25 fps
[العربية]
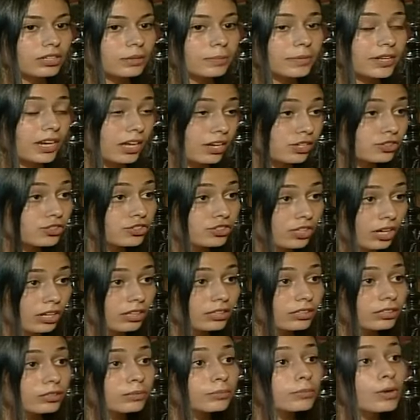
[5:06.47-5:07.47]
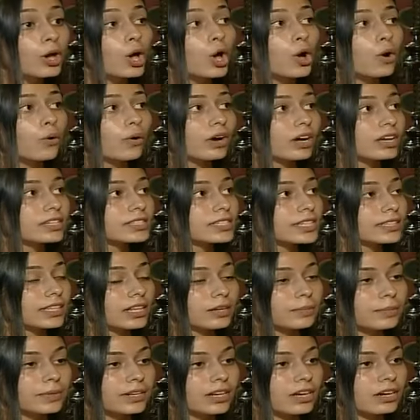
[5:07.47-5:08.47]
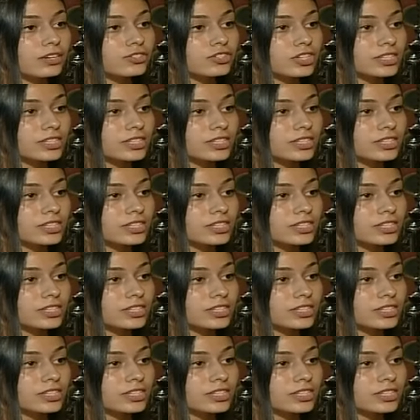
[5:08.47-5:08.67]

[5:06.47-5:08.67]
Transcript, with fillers: المنهاج ضخم وخاصة المنهاج